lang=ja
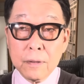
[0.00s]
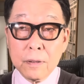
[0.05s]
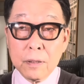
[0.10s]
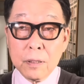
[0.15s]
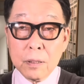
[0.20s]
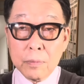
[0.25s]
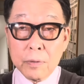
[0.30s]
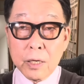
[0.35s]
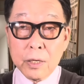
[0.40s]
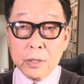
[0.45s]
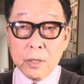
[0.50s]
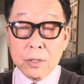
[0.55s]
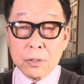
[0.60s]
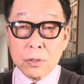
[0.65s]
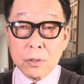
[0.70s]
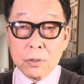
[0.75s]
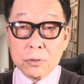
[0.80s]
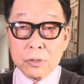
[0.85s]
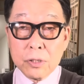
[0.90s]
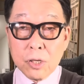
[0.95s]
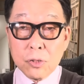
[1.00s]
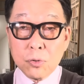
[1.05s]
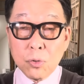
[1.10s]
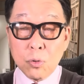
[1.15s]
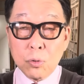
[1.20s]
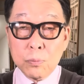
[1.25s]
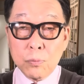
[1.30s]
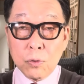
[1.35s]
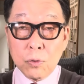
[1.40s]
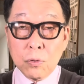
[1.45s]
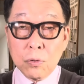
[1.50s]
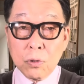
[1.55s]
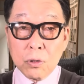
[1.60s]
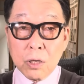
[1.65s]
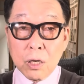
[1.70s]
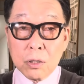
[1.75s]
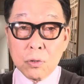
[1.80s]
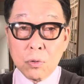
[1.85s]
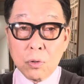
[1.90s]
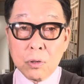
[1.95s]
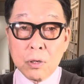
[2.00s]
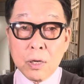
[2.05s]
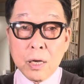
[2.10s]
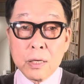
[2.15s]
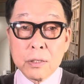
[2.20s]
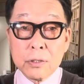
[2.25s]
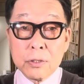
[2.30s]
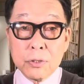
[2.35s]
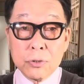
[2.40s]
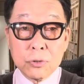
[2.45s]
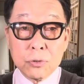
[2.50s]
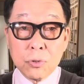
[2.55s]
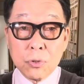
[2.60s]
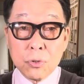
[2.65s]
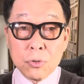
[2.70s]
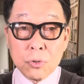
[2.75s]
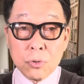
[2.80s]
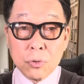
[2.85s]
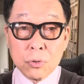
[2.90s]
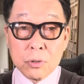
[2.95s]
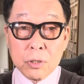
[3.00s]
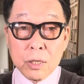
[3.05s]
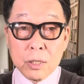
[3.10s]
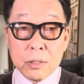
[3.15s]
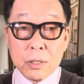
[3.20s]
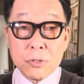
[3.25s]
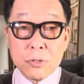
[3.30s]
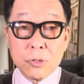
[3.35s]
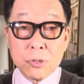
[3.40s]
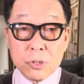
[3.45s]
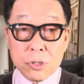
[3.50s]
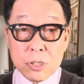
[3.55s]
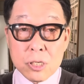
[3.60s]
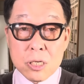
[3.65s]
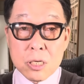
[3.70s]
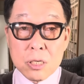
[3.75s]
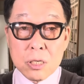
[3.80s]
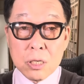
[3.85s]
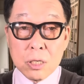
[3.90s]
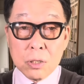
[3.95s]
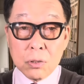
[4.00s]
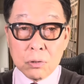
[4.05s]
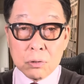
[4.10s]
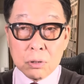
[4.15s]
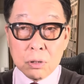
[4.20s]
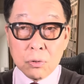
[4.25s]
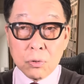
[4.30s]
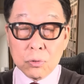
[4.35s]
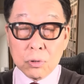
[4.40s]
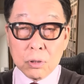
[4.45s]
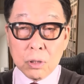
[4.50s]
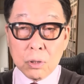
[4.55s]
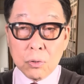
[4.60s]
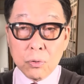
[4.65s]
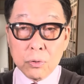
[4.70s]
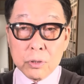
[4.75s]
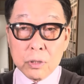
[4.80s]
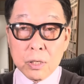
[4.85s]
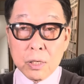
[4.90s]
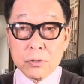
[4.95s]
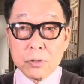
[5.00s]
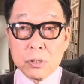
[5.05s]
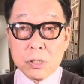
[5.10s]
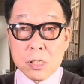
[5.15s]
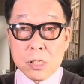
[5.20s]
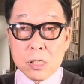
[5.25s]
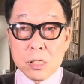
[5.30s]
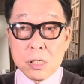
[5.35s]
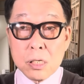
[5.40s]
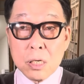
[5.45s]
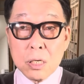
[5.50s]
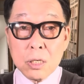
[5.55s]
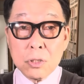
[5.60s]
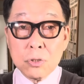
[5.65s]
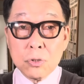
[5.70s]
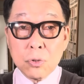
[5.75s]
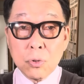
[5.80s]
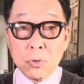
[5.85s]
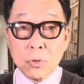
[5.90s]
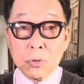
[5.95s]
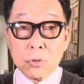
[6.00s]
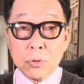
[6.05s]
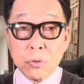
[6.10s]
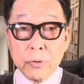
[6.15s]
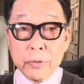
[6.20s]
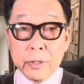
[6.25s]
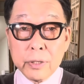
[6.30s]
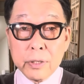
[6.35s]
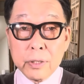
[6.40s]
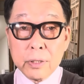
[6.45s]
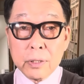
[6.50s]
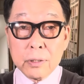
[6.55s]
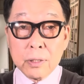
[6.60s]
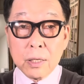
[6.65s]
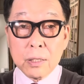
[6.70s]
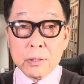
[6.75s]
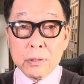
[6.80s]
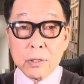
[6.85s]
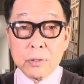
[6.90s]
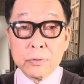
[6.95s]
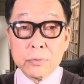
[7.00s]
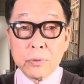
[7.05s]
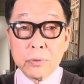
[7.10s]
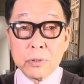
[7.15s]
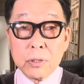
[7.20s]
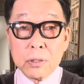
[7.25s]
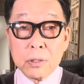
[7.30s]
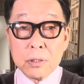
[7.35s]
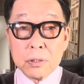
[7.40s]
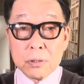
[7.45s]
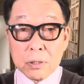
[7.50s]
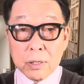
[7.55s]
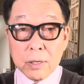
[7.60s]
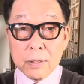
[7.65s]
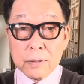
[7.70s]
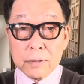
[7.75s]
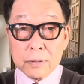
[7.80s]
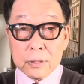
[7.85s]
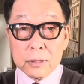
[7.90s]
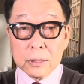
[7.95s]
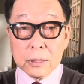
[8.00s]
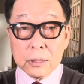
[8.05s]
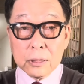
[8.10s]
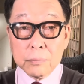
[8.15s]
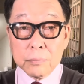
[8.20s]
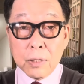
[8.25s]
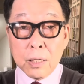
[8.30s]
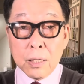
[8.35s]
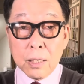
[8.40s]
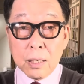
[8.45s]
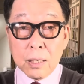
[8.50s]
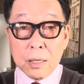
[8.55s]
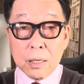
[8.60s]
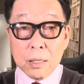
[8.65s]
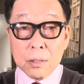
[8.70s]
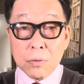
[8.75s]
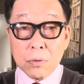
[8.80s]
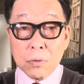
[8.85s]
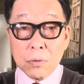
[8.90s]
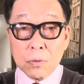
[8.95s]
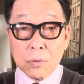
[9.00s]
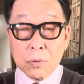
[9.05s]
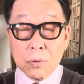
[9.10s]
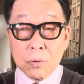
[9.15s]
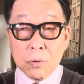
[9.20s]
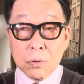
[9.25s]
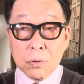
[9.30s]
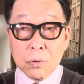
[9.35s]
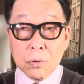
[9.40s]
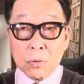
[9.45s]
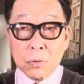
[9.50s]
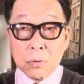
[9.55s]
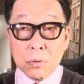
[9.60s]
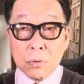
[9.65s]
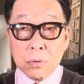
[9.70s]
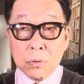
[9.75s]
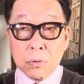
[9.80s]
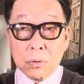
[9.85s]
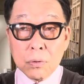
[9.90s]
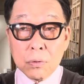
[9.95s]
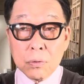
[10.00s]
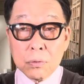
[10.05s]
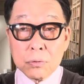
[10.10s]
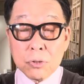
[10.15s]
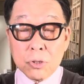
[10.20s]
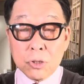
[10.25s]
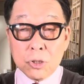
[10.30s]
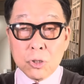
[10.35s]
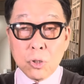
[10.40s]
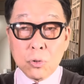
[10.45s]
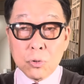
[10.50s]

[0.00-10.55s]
でまあ、いや、世相も結構乱気流の状態ですし、いろんなことが起きやすい状況になってるのでですね。まあ、あの、自助